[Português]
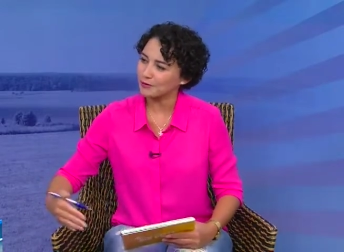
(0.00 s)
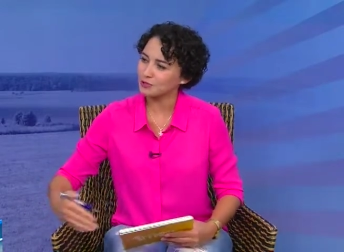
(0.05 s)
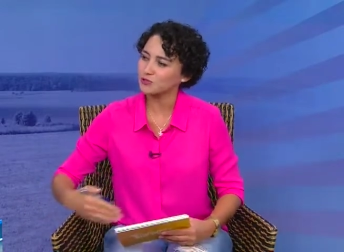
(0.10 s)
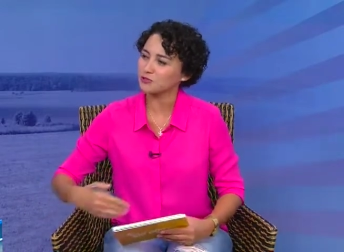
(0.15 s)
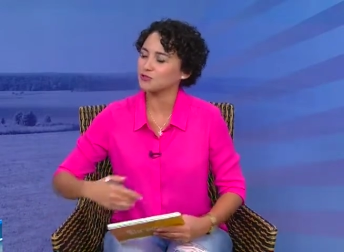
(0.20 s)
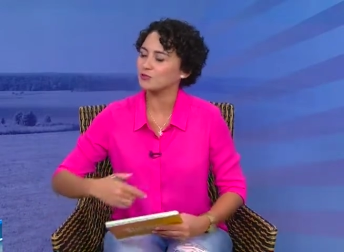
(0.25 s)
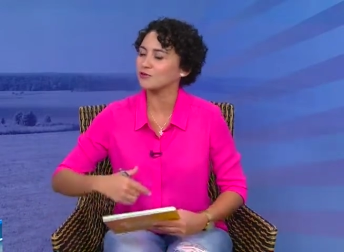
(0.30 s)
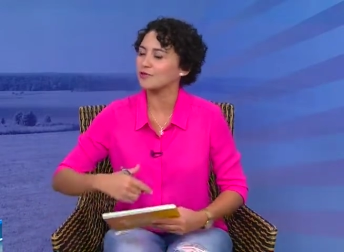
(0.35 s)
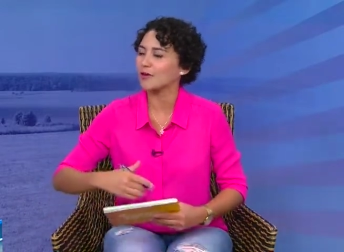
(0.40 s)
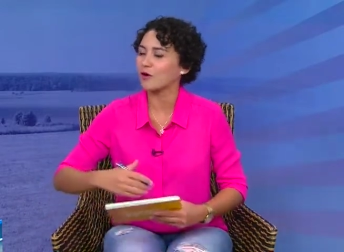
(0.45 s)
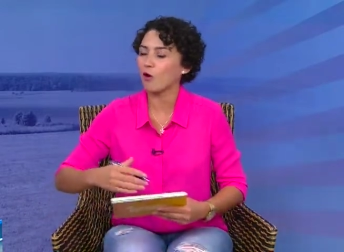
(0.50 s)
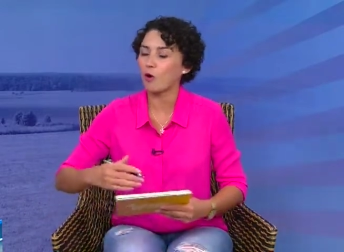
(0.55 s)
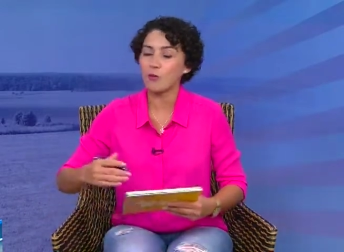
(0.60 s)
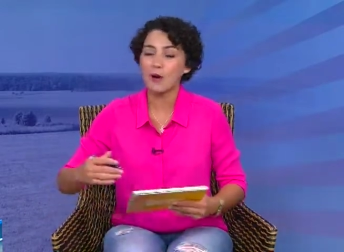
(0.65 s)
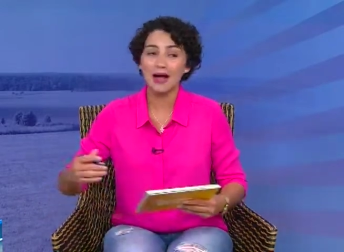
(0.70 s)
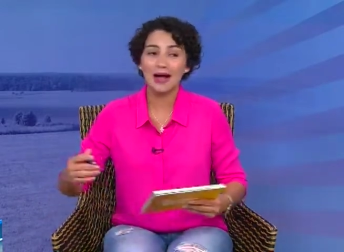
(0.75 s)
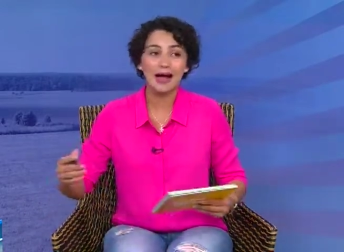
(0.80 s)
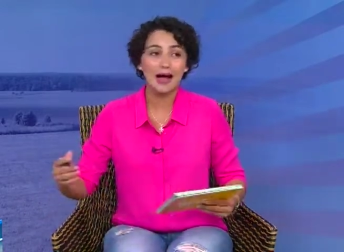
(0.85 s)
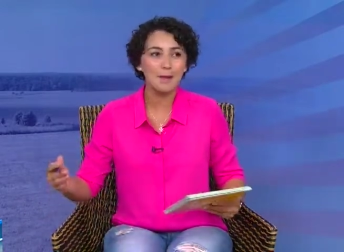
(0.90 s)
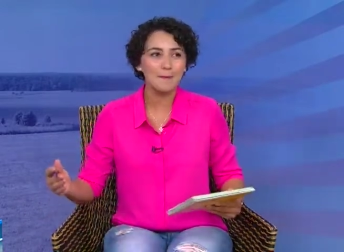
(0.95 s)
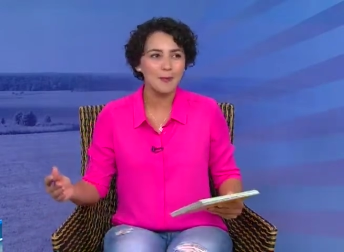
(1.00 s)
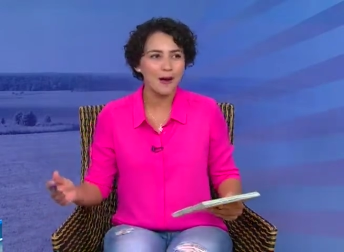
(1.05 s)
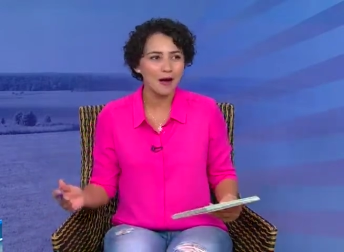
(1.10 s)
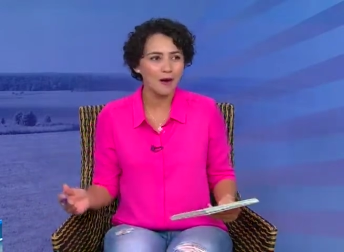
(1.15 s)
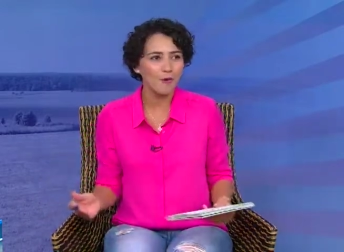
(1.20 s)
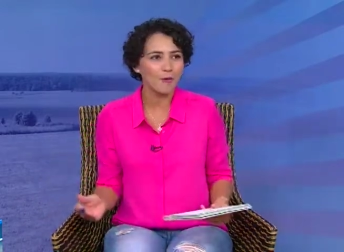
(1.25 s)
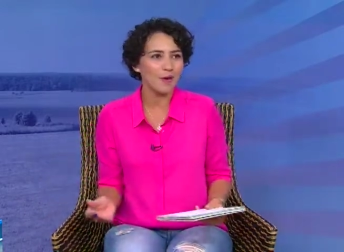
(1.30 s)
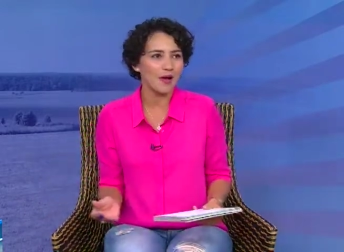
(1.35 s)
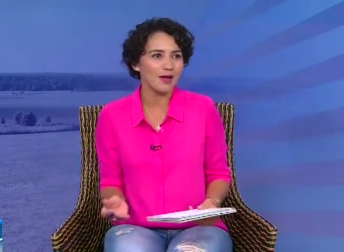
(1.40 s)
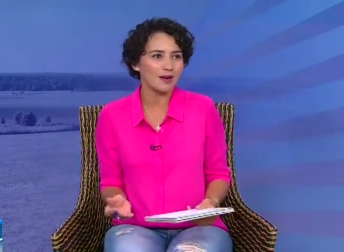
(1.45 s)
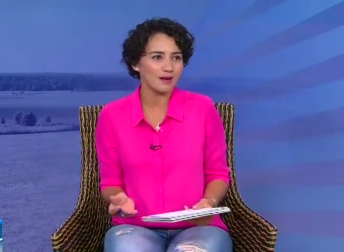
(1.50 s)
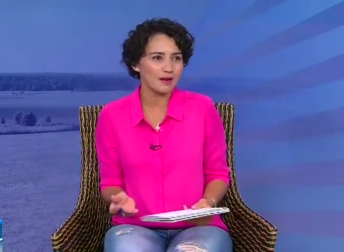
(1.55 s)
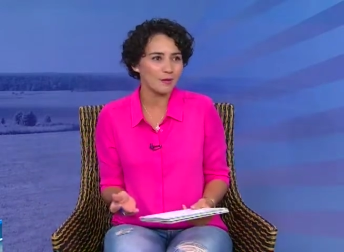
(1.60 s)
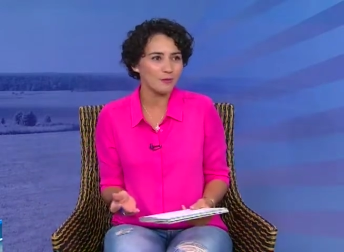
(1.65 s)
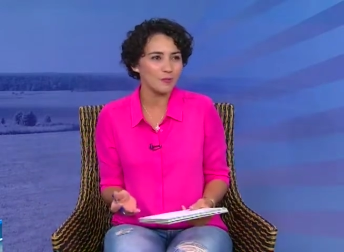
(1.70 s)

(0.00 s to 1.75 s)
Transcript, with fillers: a gente não tem como acabar com ela, né,